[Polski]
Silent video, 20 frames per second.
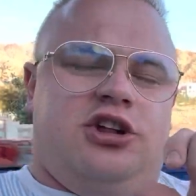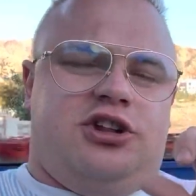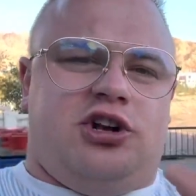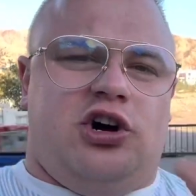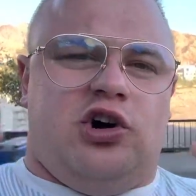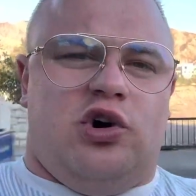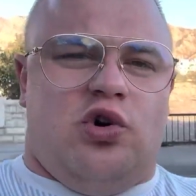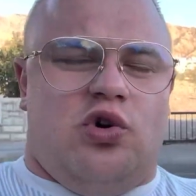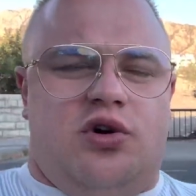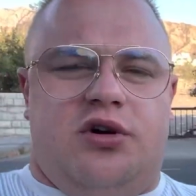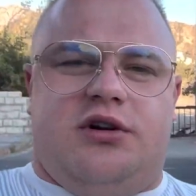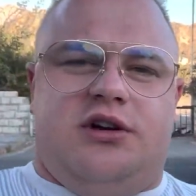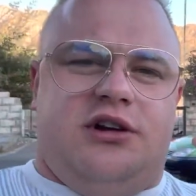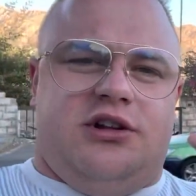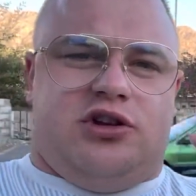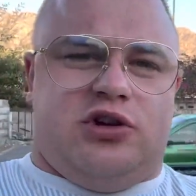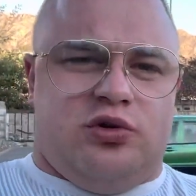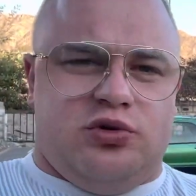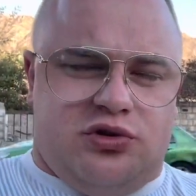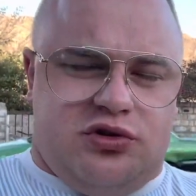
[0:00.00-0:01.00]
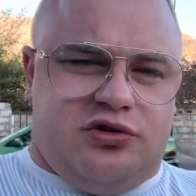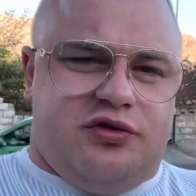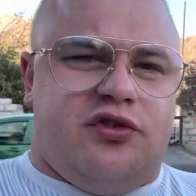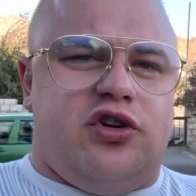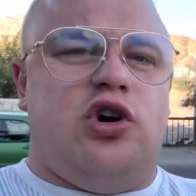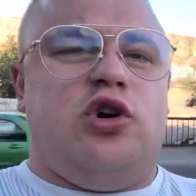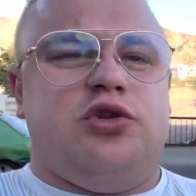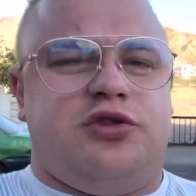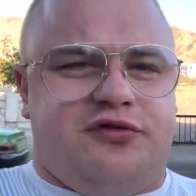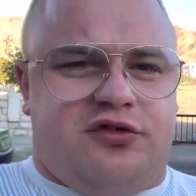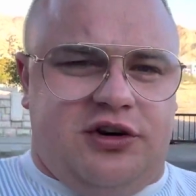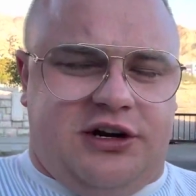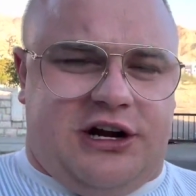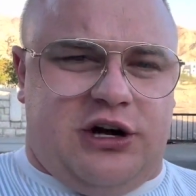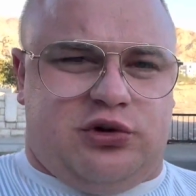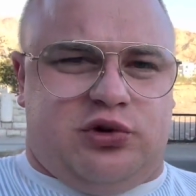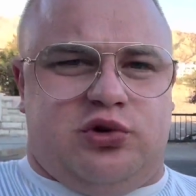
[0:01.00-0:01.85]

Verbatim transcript: tą, y, tą drugą dwójkę,